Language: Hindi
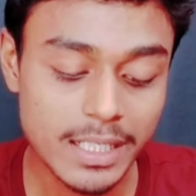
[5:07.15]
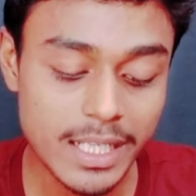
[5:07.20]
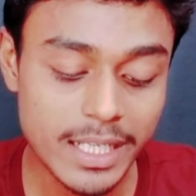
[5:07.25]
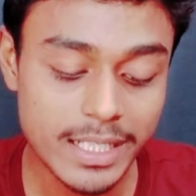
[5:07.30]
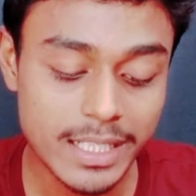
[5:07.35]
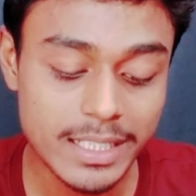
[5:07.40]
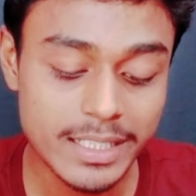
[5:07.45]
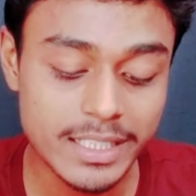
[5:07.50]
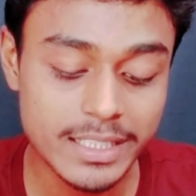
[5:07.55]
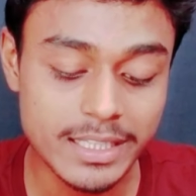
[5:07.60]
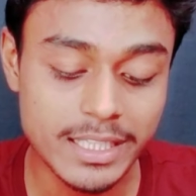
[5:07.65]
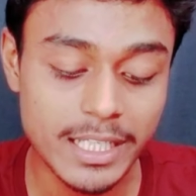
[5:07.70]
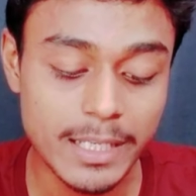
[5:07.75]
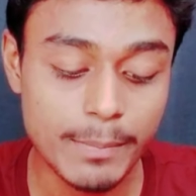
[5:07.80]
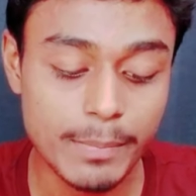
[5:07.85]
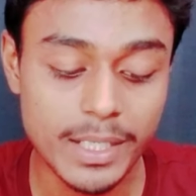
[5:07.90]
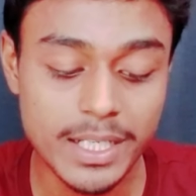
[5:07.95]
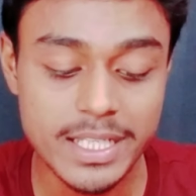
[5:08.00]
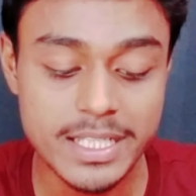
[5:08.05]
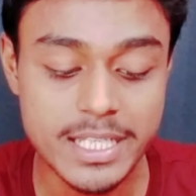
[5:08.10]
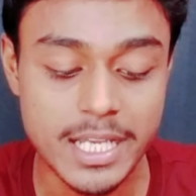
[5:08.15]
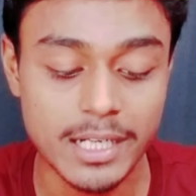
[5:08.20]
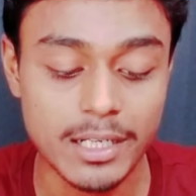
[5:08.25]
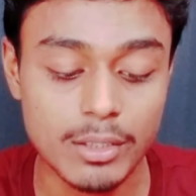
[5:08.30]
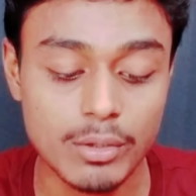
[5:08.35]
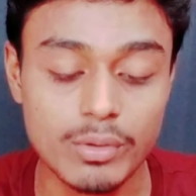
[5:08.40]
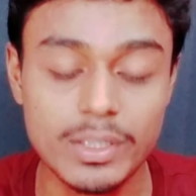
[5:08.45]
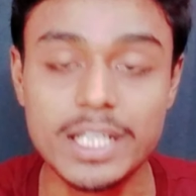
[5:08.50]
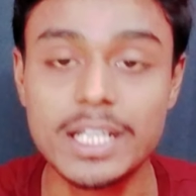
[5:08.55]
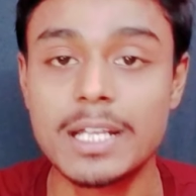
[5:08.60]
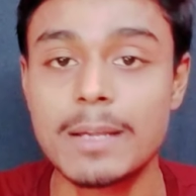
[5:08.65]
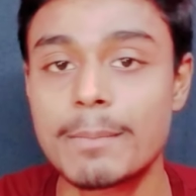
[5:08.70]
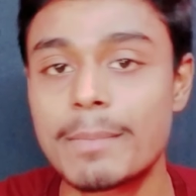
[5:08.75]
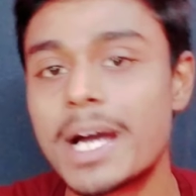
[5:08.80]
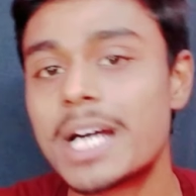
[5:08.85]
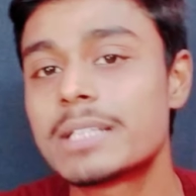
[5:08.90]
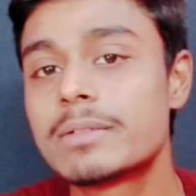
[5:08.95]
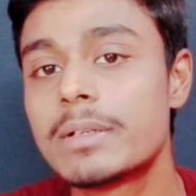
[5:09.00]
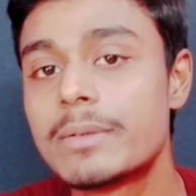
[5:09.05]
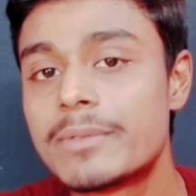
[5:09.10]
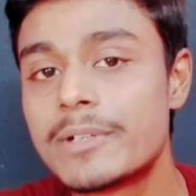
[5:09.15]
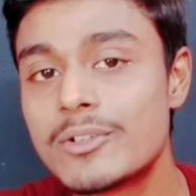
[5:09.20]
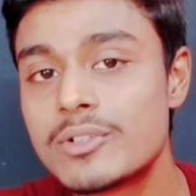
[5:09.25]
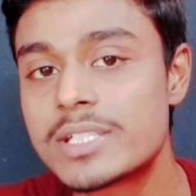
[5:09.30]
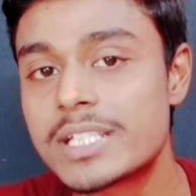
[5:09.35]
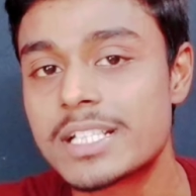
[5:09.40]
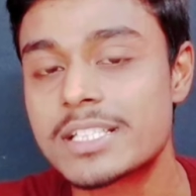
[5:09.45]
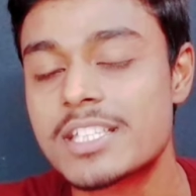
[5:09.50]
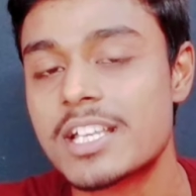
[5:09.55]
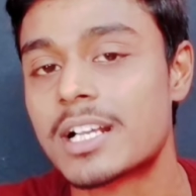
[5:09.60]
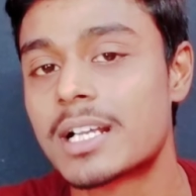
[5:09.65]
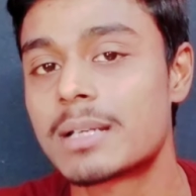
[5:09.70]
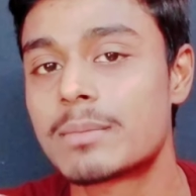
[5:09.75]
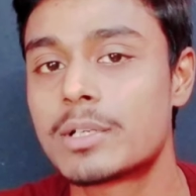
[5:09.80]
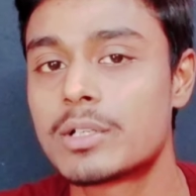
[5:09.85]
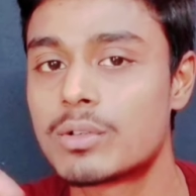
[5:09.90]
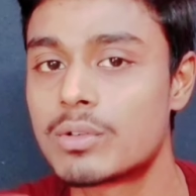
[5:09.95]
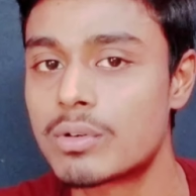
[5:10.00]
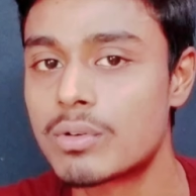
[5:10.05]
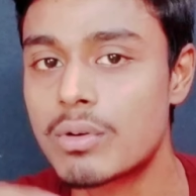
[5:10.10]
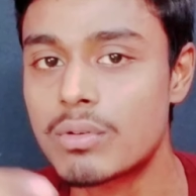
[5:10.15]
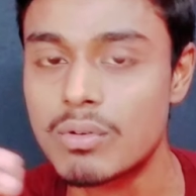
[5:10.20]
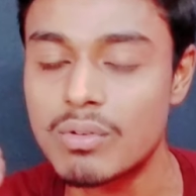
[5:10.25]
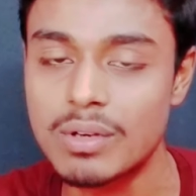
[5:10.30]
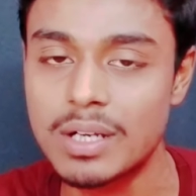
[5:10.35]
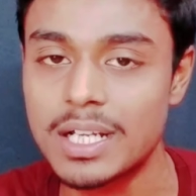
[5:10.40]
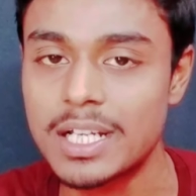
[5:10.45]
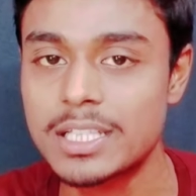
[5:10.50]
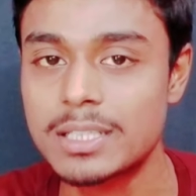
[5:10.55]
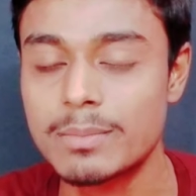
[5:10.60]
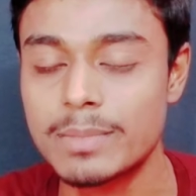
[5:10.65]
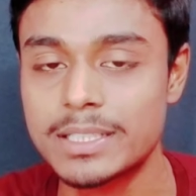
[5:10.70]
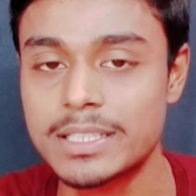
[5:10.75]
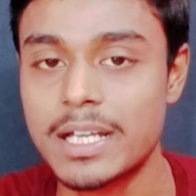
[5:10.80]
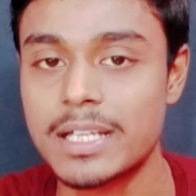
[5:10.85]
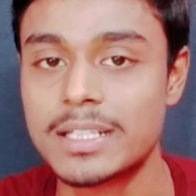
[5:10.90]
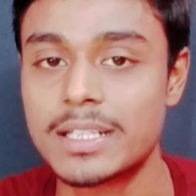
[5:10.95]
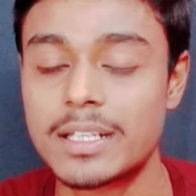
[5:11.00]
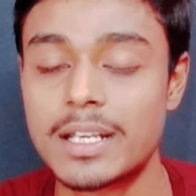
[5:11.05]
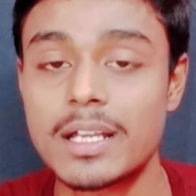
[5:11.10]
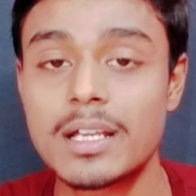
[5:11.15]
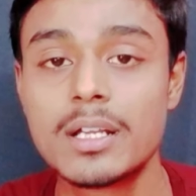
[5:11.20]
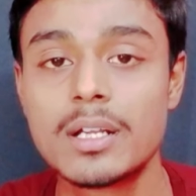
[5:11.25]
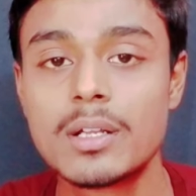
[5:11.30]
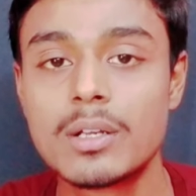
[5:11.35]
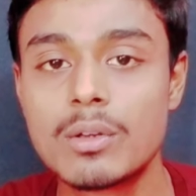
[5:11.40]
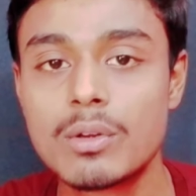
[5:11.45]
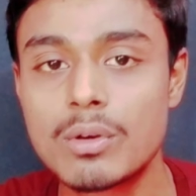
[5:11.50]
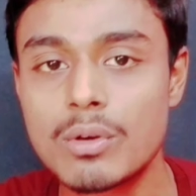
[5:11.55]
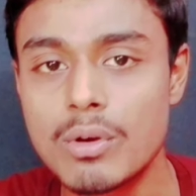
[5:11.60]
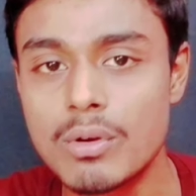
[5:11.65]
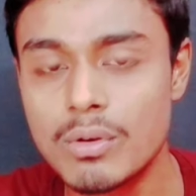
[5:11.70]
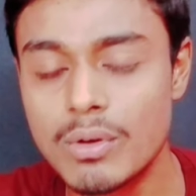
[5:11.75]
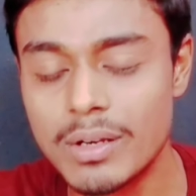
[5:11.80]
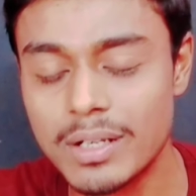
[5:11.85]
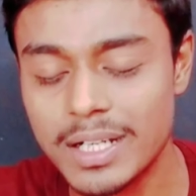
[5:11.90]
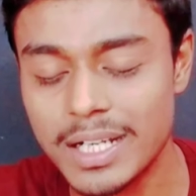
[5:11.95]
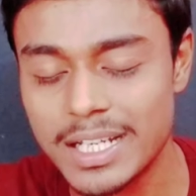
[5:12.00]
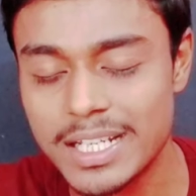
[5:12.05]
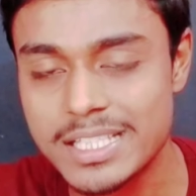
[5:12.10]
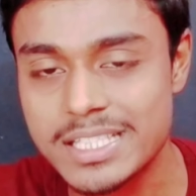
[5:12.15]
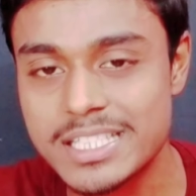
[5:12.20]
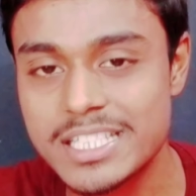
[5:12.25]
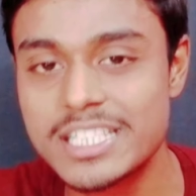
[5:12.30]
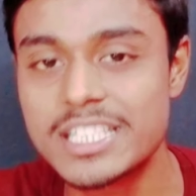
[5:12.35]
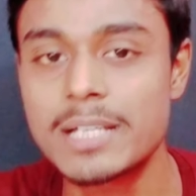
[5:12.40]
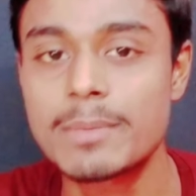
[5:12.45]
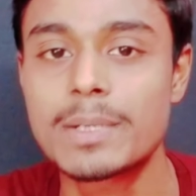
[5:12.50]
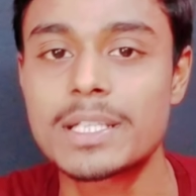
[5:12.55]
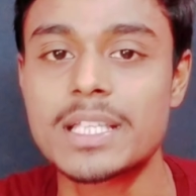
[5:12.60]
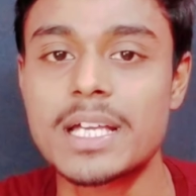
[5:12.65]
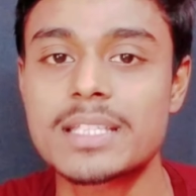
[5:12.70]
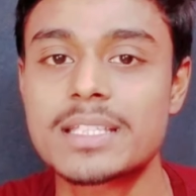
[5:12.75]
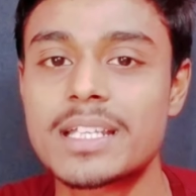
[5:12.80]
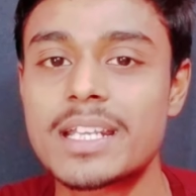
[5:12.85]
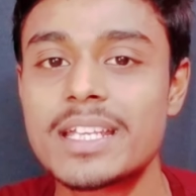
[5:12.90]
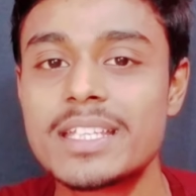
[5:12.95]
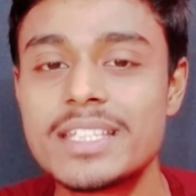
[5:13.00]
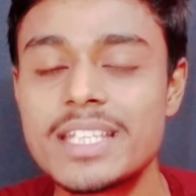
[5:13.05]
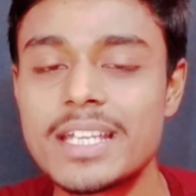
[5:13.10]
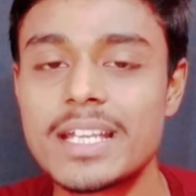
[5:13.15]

लेकिन इतने बड़े चैनल होने के बाद भी व्यूज के चक्कर में लोगों को गलत बता देना लोगों को गलत चीज़ें बता देना